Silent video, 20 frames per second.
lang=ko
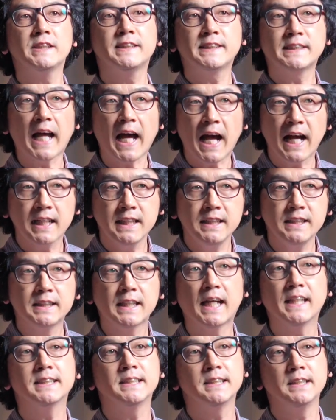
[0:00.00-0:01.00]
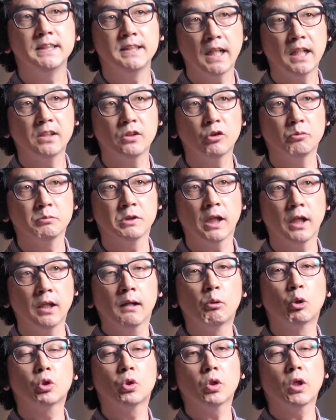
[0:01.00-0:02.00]
자기 자신이 되는 겁니다.
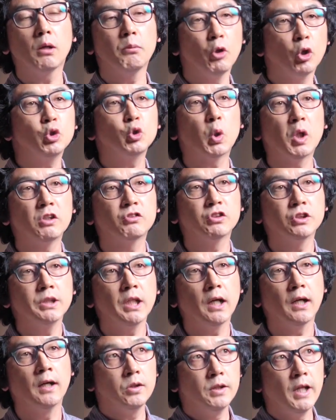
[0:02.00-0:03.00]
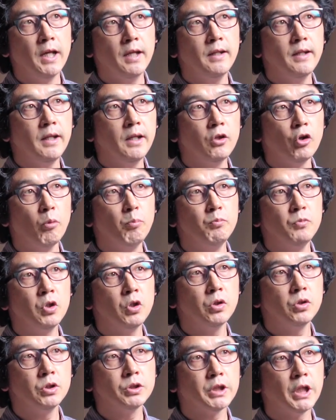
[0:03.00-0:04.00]
어떻게 하면 현존할 수 있냐? 내일의
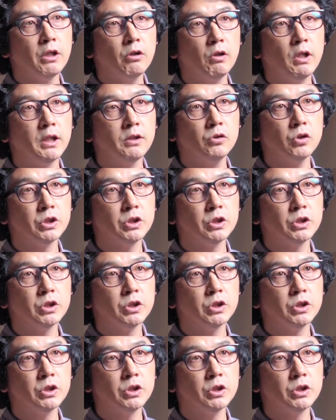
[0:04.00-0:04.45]
염려를 제거하는